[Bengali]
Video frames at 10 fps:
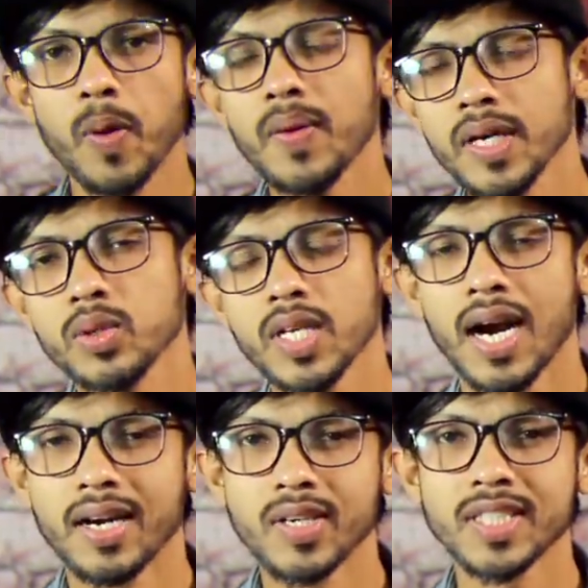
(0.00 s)
লেভেলের দুইটা
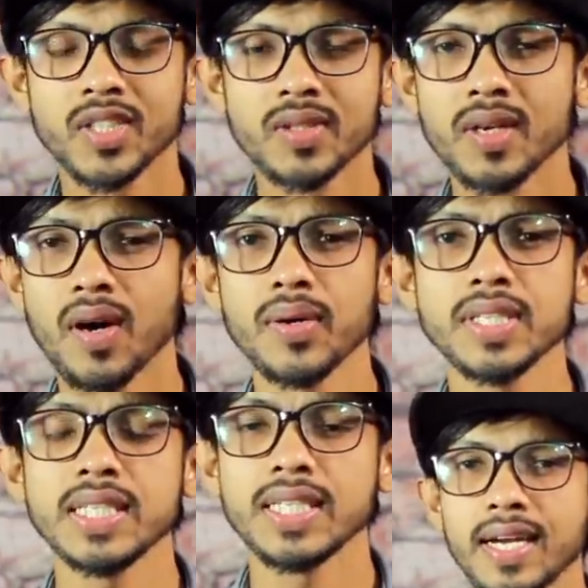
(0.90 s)
হার্ডওয়্যার সেকশন দেওয়া
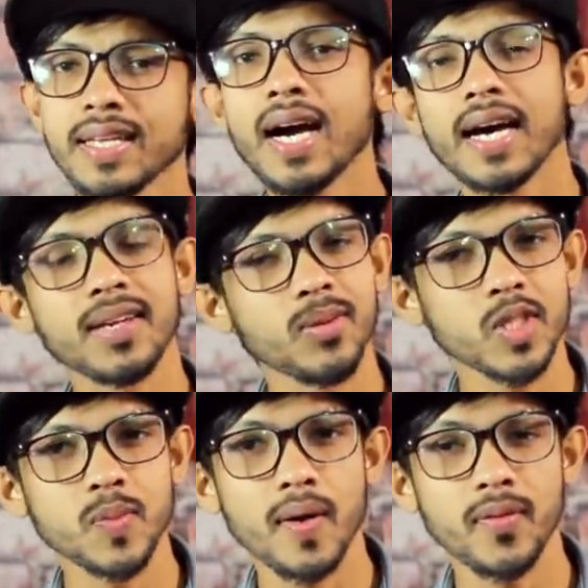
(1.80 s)
হয়েছে যা কিনা আগের কোনো
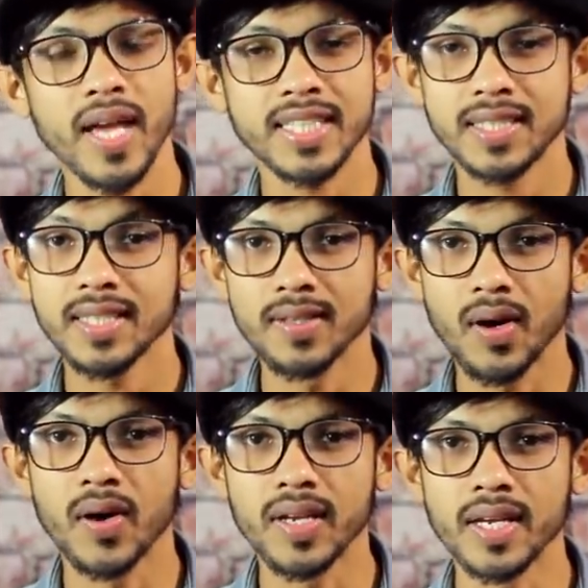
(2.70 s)
স্মার্টফোনে একসাথে
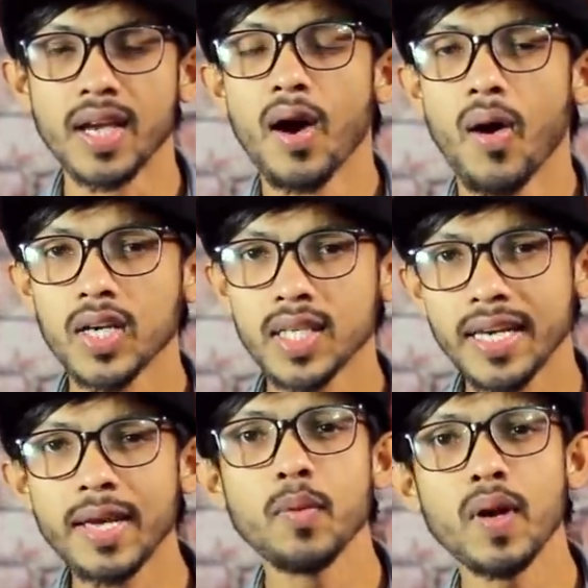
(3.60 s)
দেওয়া হয় নাই অর্থাৎ
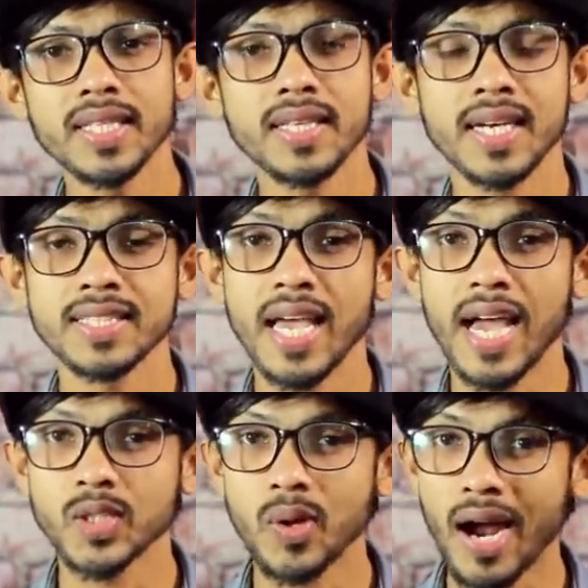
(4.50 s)
এই মোবাইলটিতে থাকছে
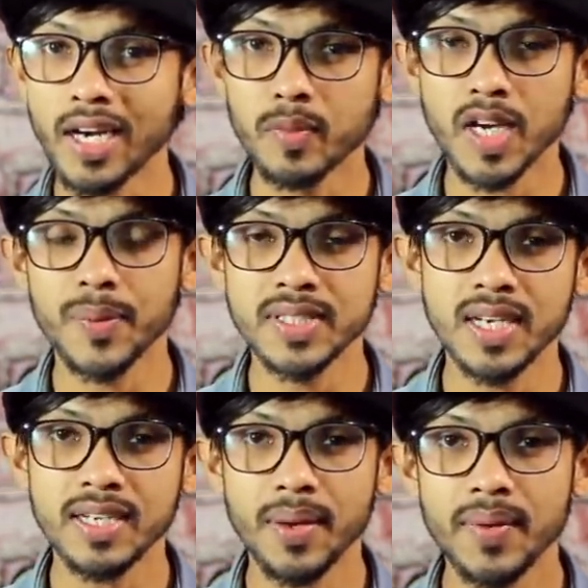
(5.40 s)
একশো আট
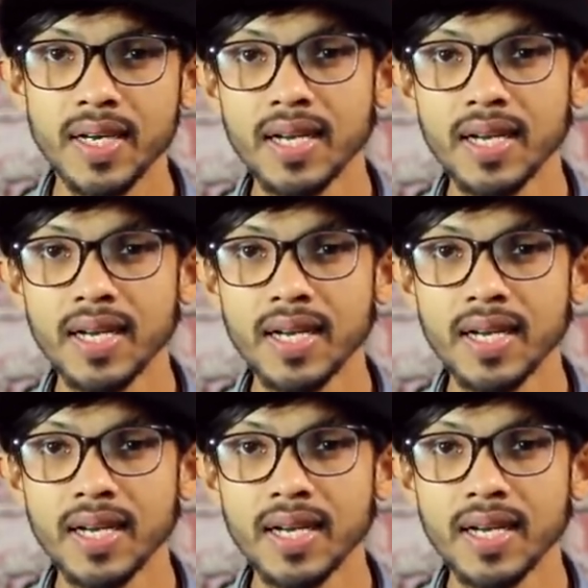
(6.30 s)
মেগাপিক্সেলের ক্যামেরা